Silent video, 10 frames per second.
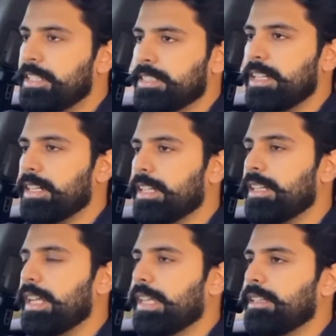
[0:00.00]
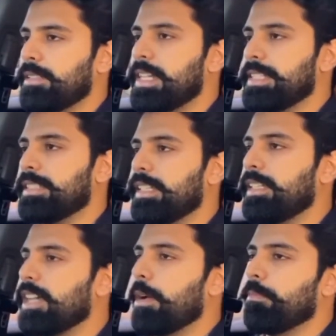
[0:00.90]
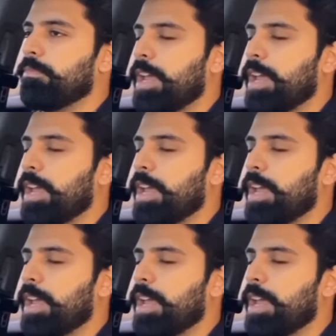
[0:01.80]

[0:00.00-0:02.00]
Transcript: नीचे लगेगी लेकिन जैसे ही आप